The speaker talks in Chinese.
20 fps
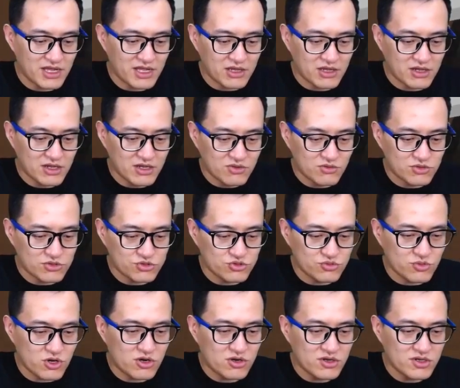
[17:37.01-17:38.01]
哎，我的熊
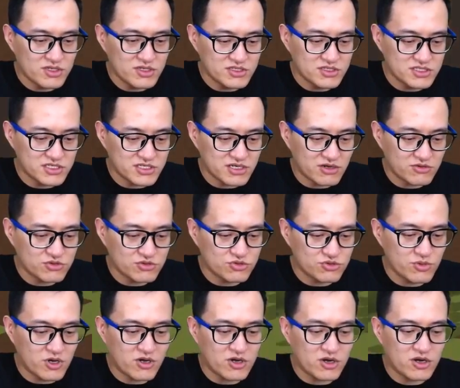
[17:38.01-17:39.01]
猫，骑上我的熊
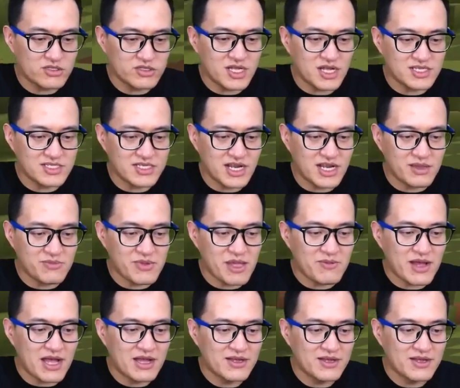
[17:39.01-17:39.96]
猫。好的，再来一遍吧。